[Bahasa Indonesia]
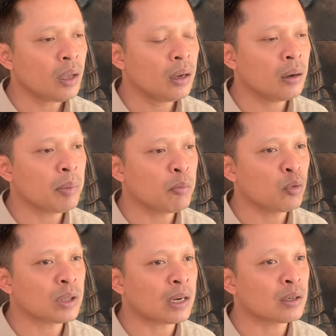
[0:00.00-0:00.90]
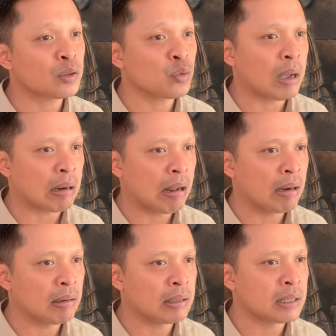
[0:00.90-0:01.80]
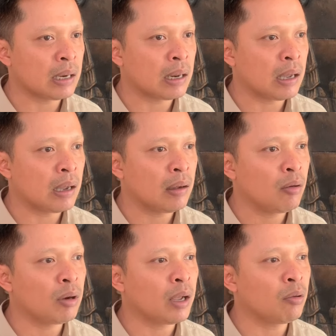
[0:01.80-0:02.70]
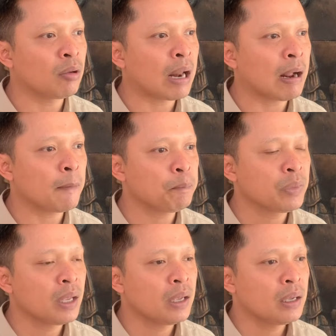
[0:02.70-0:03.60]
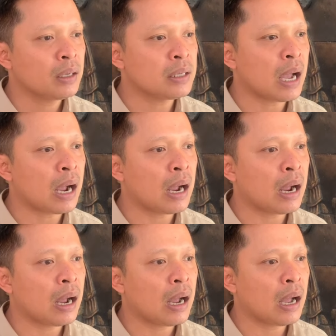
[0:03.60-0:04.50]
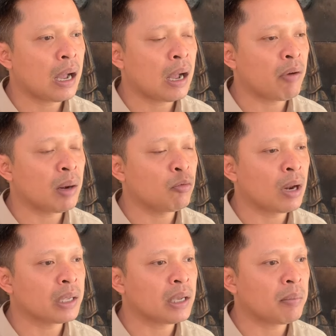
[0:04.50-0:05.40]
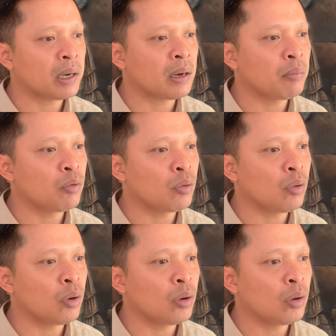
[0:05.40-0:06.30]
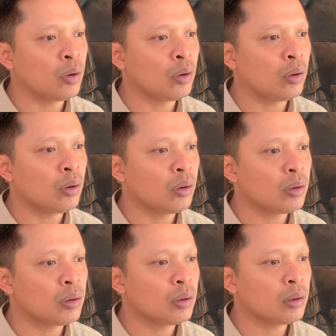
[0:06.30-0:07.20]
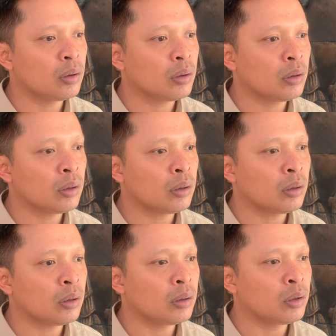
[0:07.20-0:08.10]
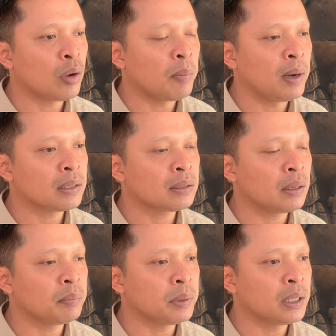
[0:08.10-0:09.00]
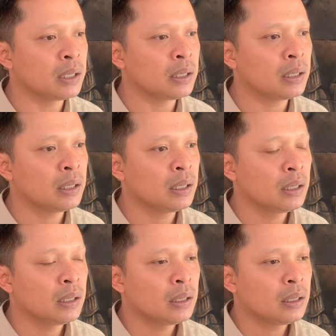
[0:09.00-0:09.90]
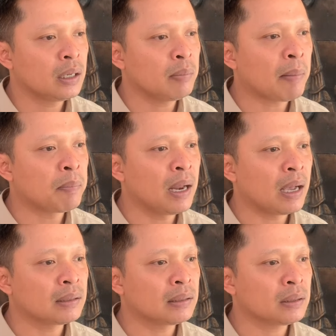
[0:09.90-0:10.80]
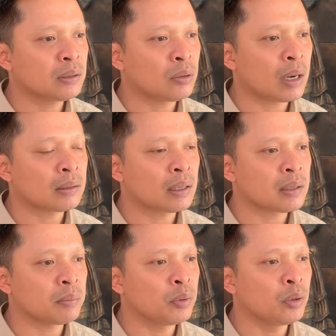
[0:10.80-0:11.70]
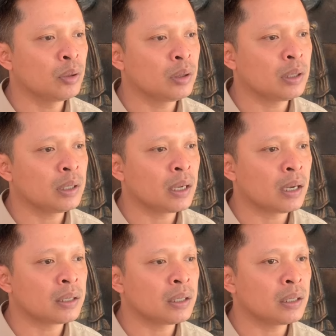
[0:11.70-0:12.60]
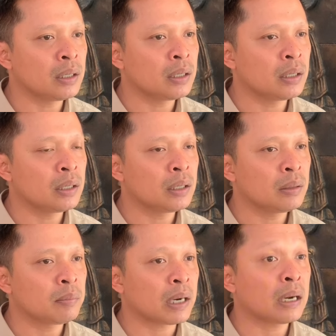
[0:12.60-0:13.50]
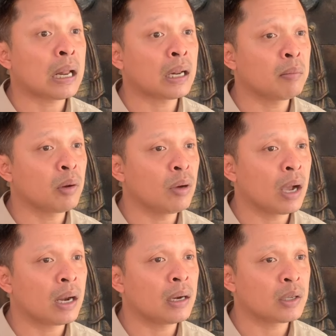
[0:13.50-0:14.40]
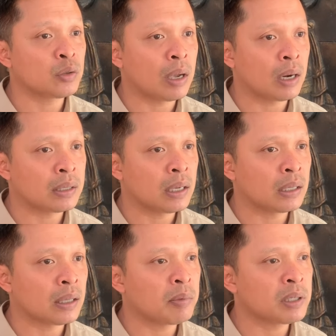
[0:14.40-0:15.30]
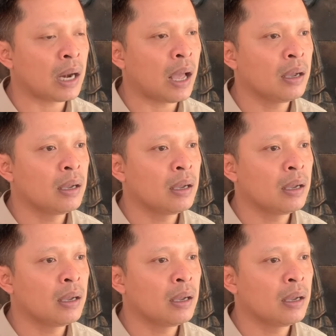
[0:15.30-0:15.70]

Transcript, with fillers: e, pemungutan suara di sana oleh orang yang awal mulanya pada pukul e, eh, 12 lebih 15 orang tersebut tidak diperkenankan menggunakan hak suaranya. Tapi setelah